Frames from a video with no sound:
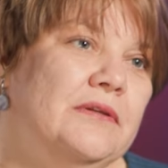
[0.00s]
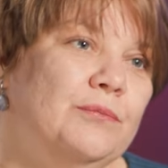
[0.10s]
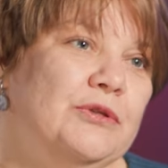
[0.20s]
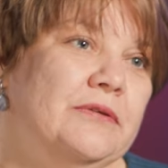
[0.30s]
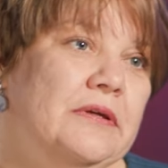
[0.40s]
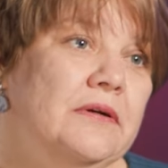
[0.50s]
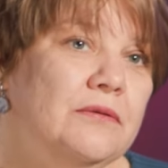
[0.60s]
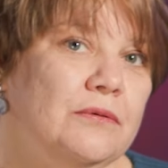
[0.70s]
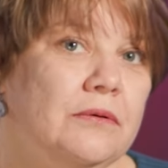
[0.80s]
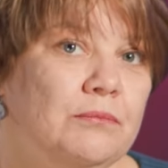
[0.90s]
на материк,
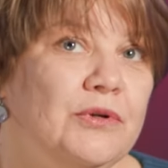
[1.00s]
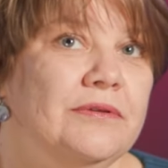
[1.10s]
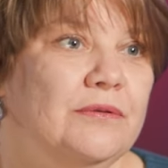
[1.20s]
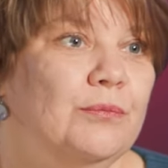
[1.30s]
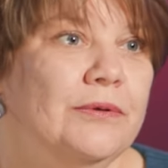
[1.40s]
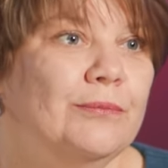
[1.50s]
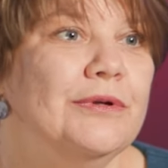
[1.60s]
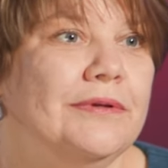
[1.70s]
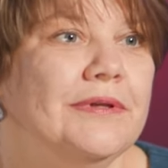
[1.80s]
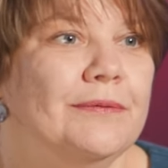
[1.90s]
ну а мы детьми
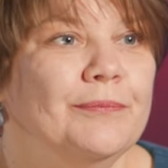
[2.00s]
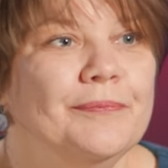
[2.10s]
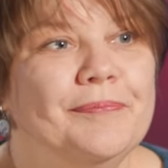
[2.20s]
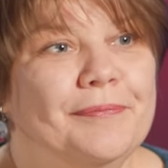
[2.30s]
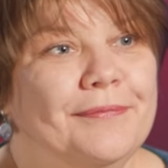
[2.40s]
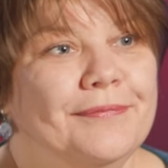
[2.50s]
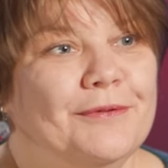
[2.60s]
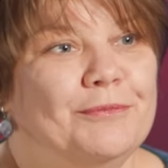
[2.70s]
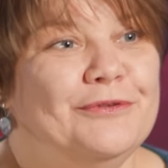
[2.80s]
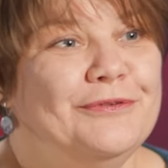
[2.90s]
были там
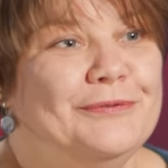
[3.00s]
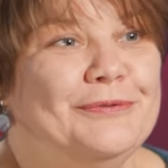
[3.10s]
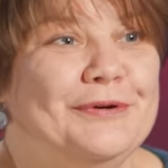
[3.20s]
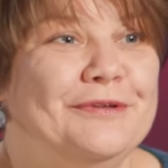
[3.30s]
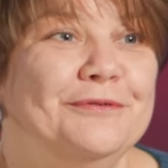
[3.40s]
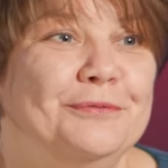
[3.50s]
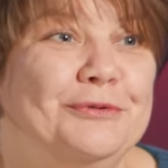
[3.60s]
вместе на газовом